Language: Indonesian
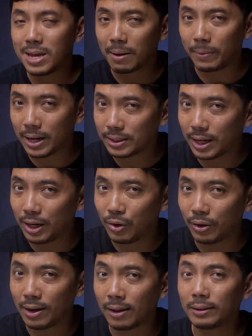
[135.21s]
banyak brand
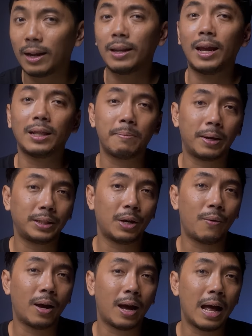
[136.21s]
senior yang ternyata
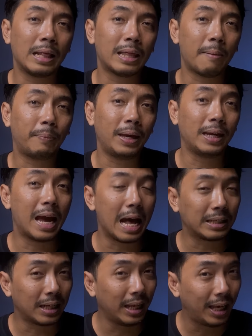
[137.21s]
mengecewakan tapi
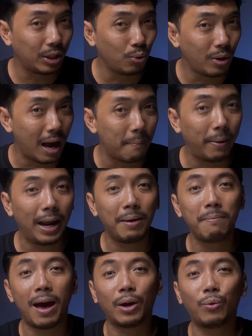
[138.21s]
nggak sedikit juga
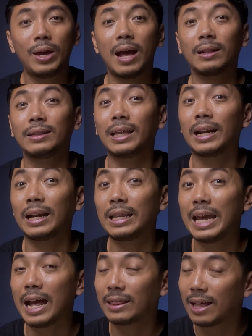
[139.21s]
brand baru yang
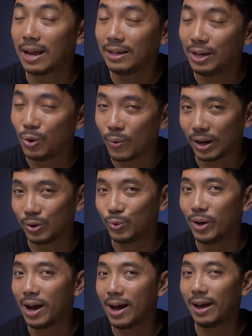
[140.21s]
ternyata di luar
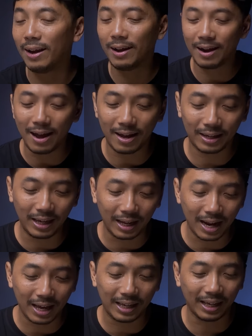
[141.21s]
dugaan. Nah,
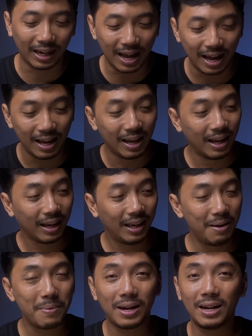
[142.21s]
kira-kira
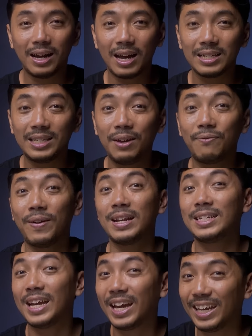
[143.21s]
gimana dengan si
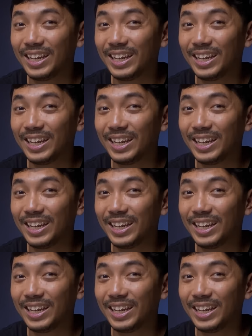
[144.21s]
fans yang